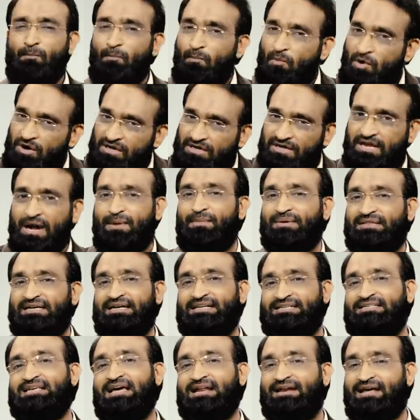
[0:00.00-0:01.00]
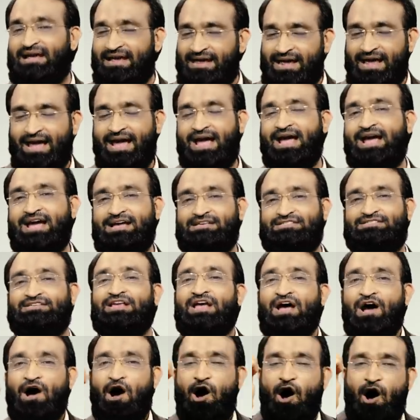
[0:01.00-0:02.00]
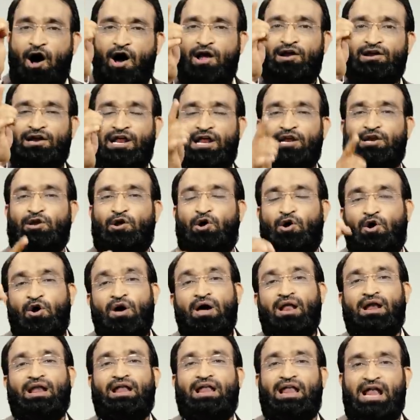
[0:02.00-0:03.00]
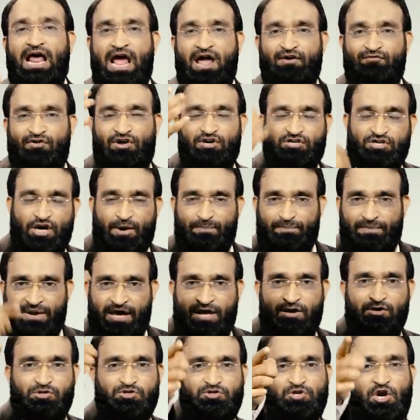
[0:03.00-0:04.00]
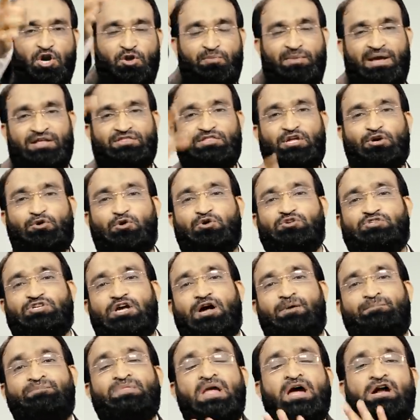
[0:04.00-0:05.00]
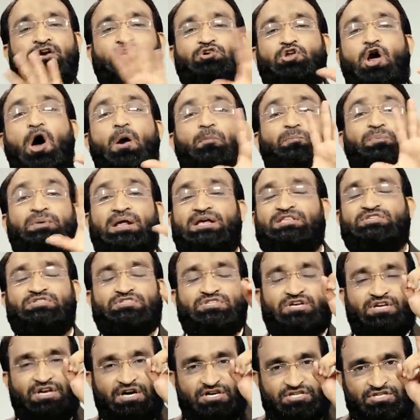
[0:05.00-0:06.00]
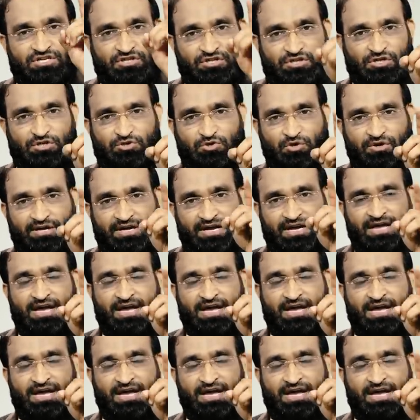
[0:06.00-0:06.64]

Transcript: మొట్టమొదటిసారిగా ఎస్ ఆన్లైన్లో లైవ్ వర్క్షాప్ నేను వస్తున్నాను మీ అందరి కోసం టాప్ టెన్ సీక్రెట్స్ని తీసుకుని